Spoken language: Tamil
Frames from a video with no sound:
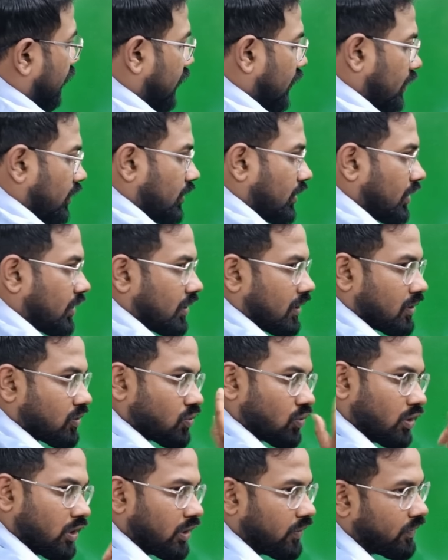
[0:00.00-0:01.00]
ஆறு எழுதலாம்னு
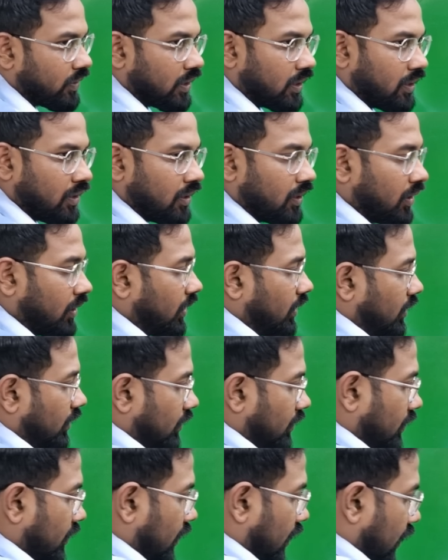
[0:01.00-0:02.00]
நான் சொல்லிடுவேன்
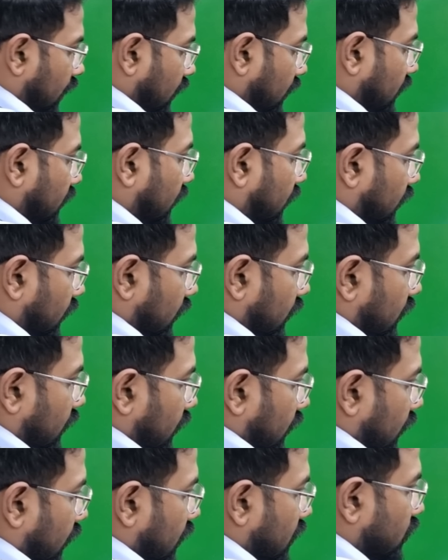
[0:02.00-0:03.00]
நாலு கரெக்டாக
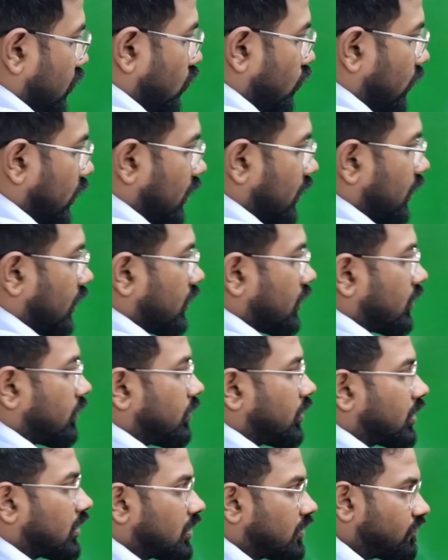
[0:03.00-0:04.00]
எழுதலாம் நாலு டூ மார்க் நாலு த்ரீ
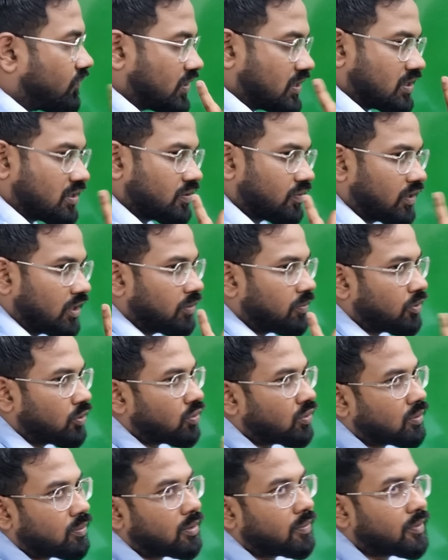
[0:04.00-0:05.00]
மார்க் எழுதலாம் ஃபஸ்ட்டு வால்யூம்
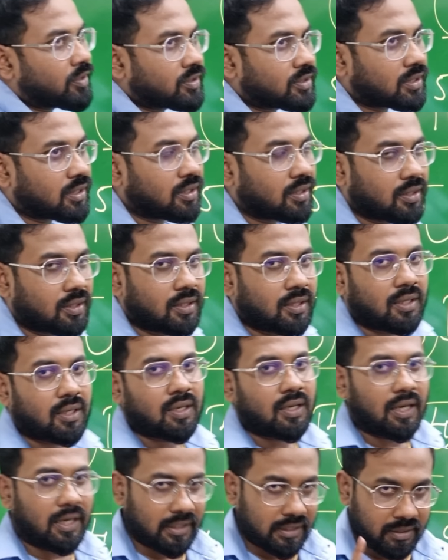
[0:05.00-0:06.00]
மட்டும் ஒழுக்கமாக படித்தா
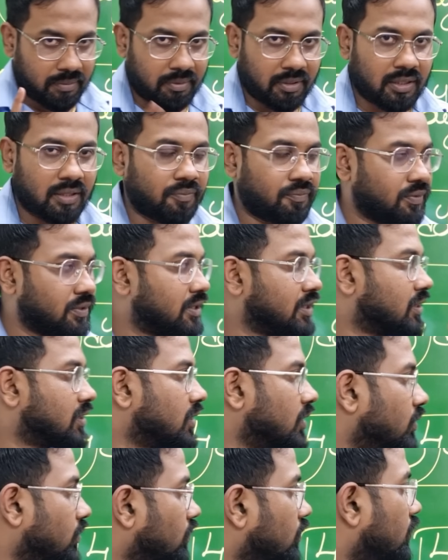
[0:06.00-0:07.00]
அதே மாதிரி தான்
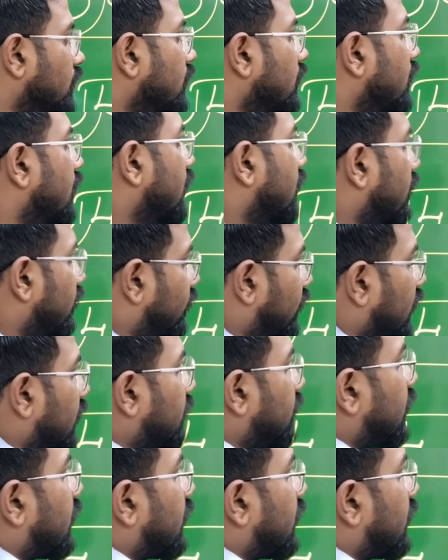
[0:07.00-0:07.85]
ஃபிசிக்ஸ்லேயும் ஃபைவ்